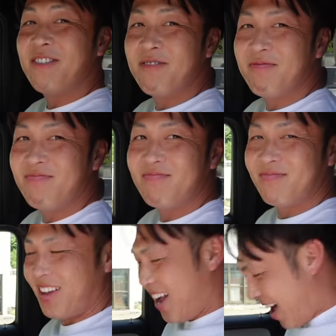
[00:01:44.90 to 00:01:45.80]
んで見えないです
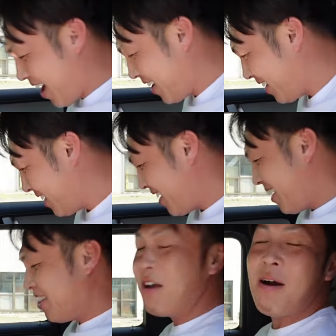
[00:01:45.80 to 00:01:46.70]
けども。はい。はい、
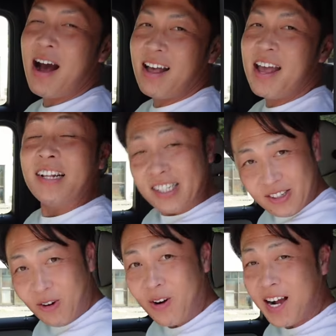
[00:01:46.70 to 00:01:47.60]
では、エンジン
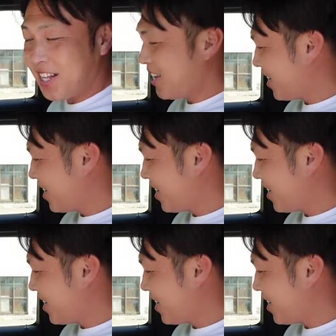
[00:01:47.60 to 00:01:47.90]
の方かけてい